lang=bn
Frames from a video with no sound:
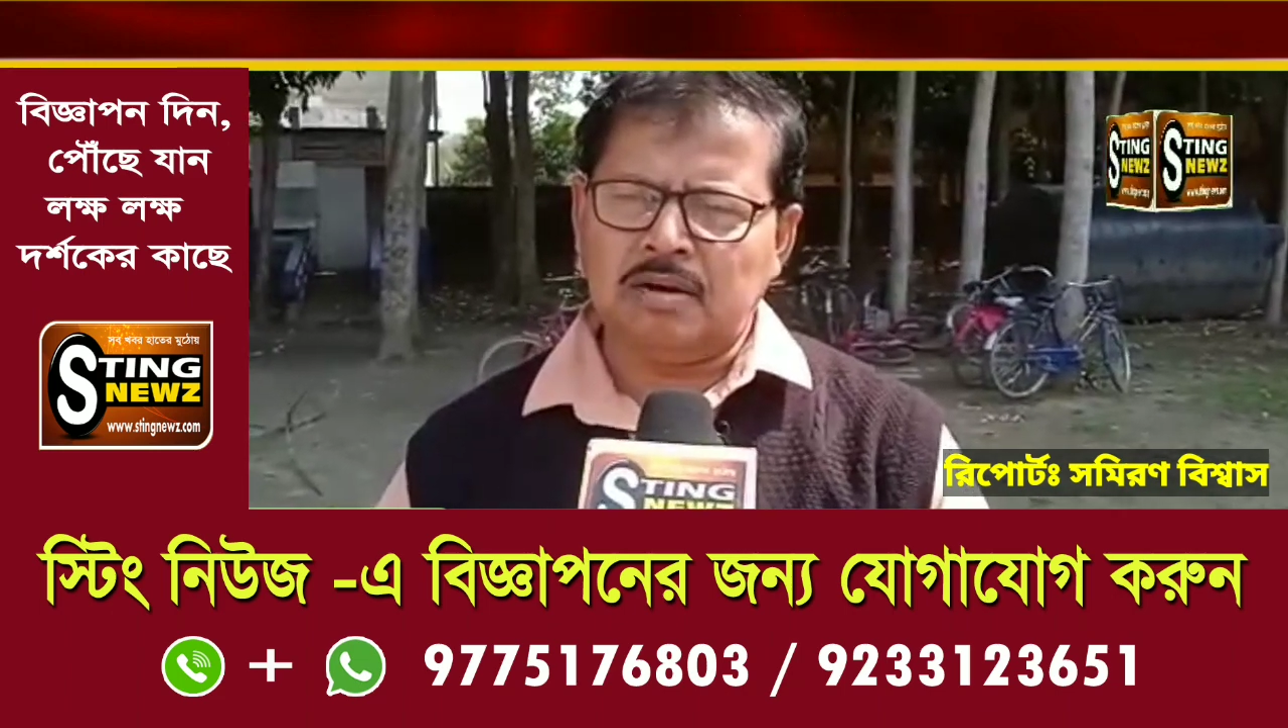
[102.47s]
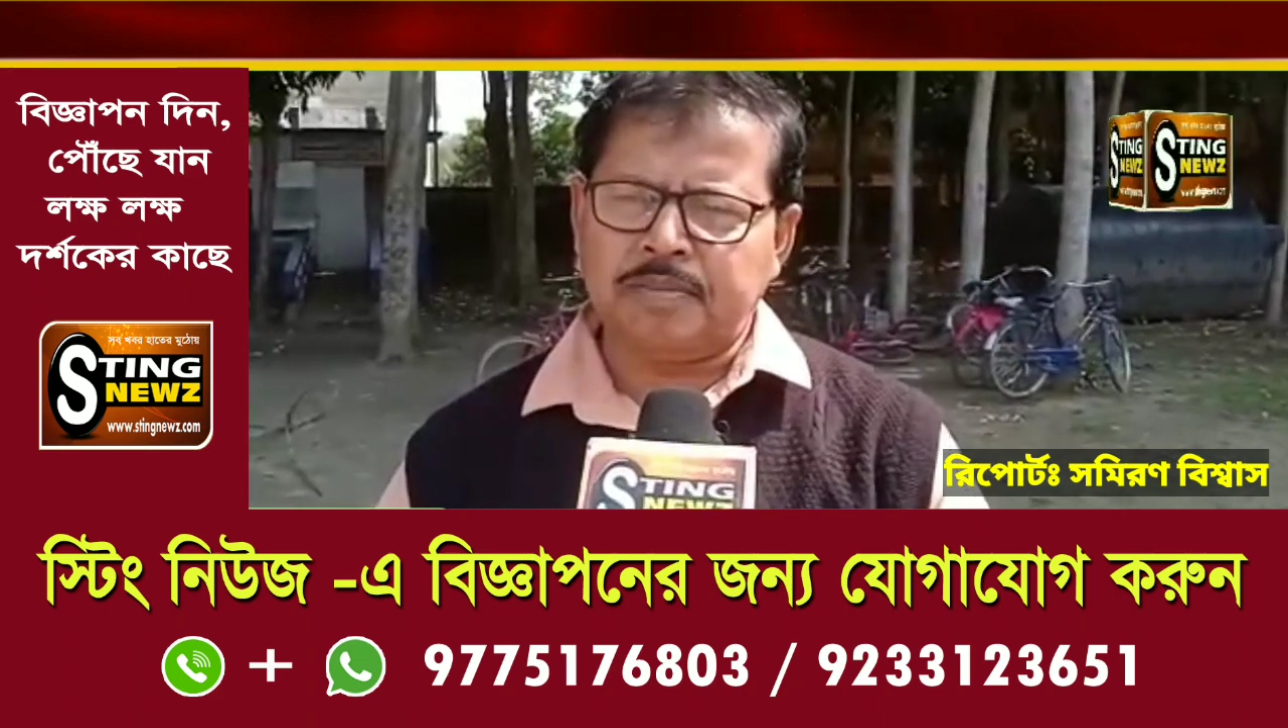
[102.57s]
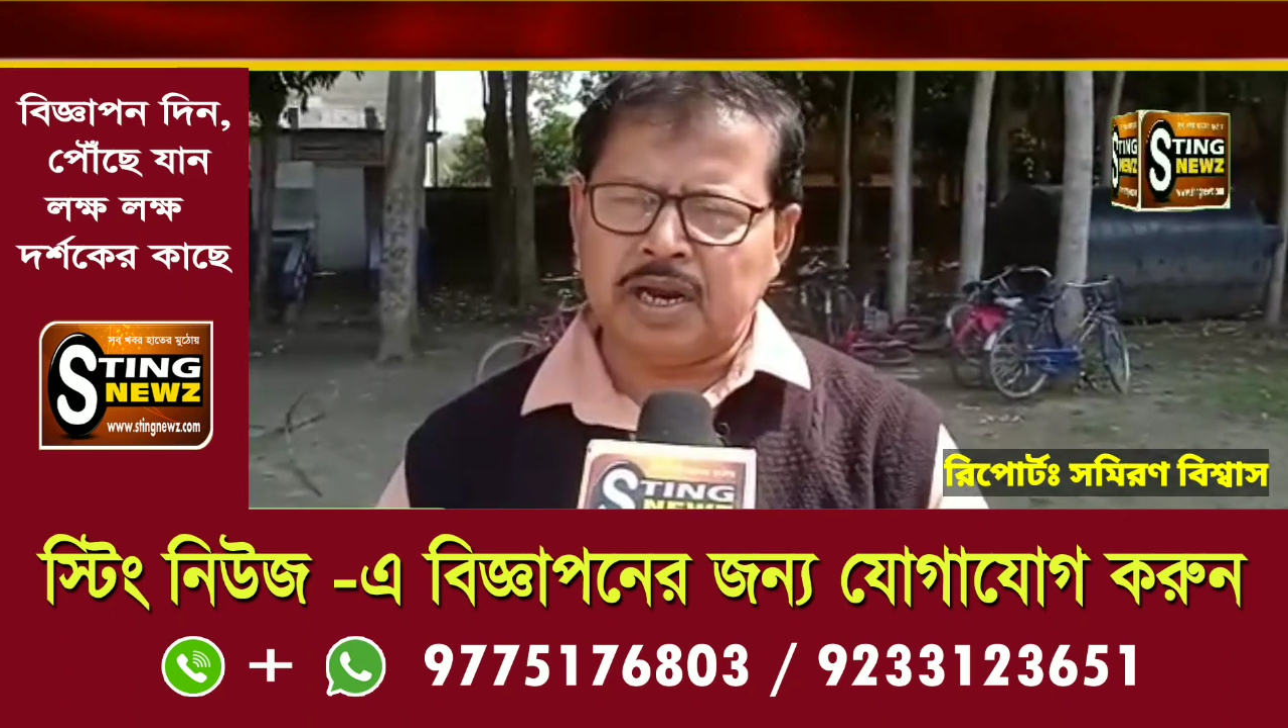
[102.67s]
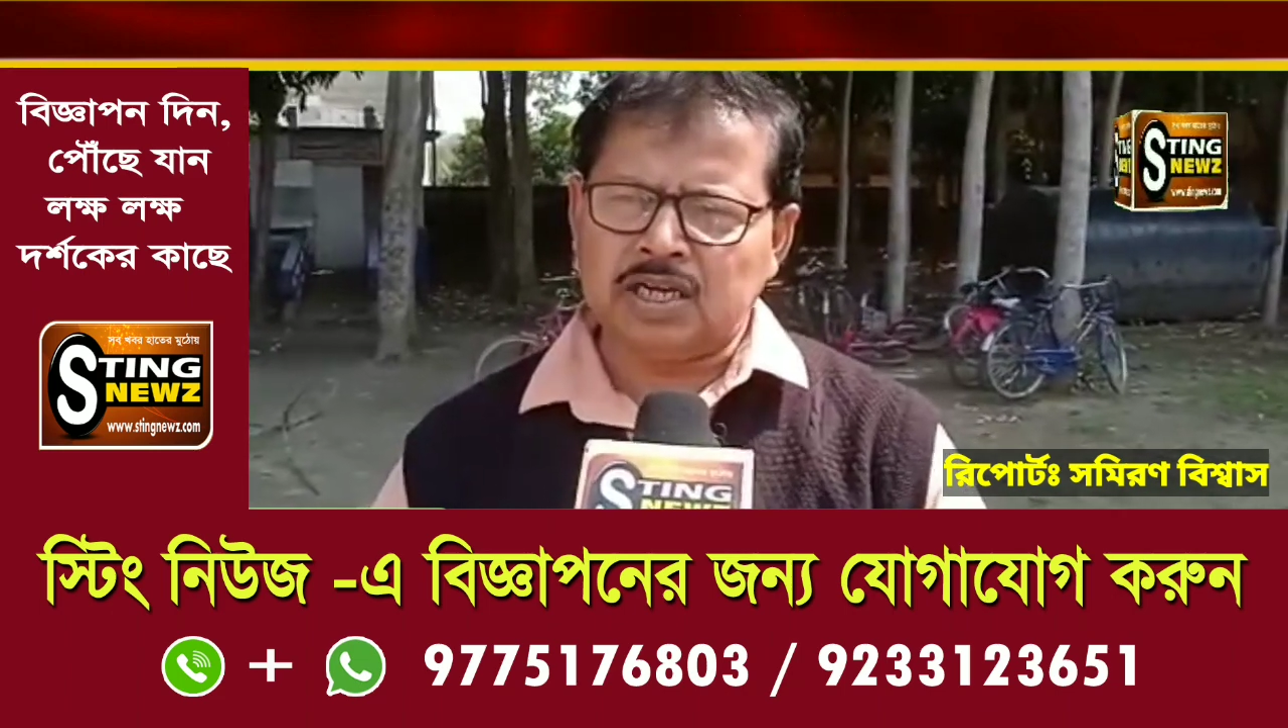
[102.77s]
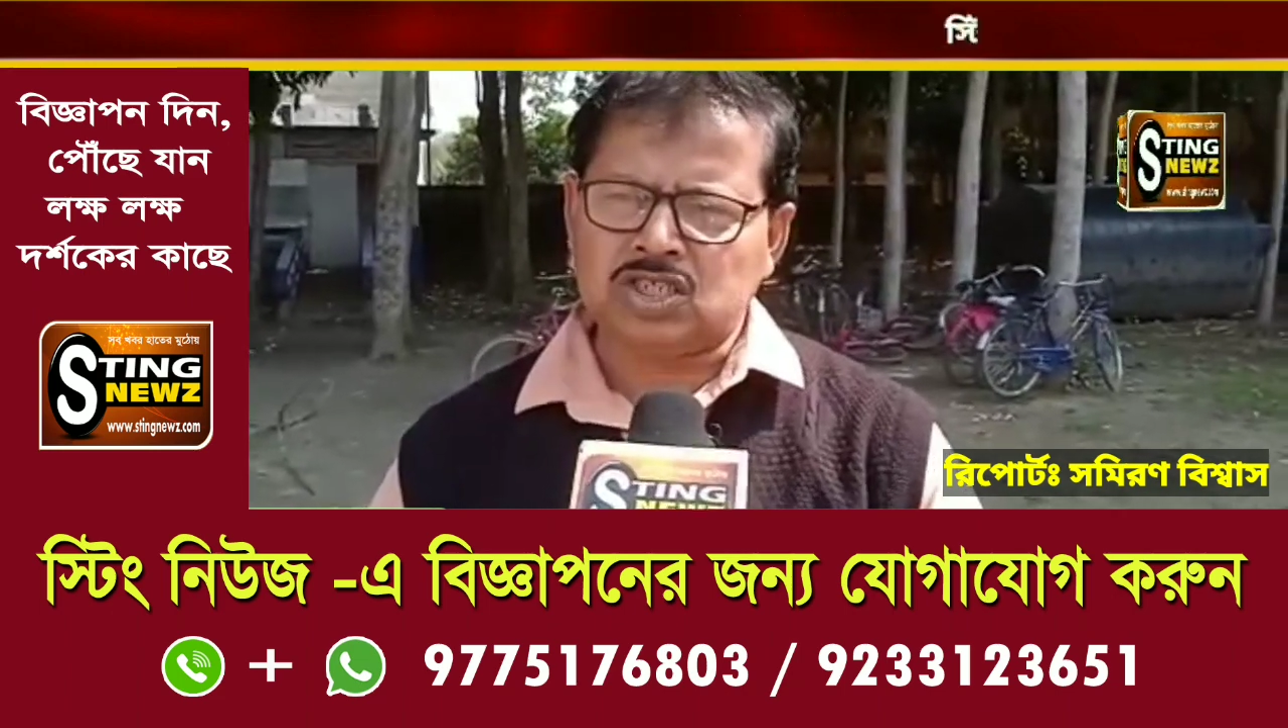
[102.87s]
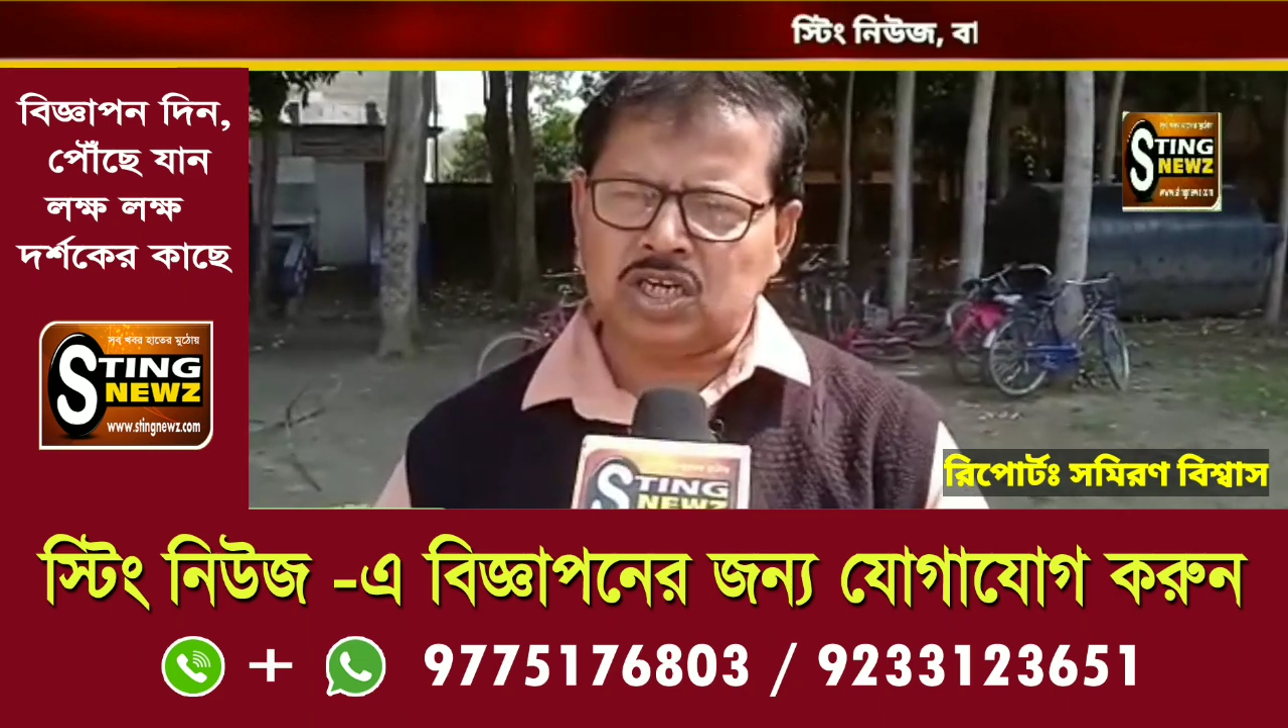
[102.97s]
পাড়ায়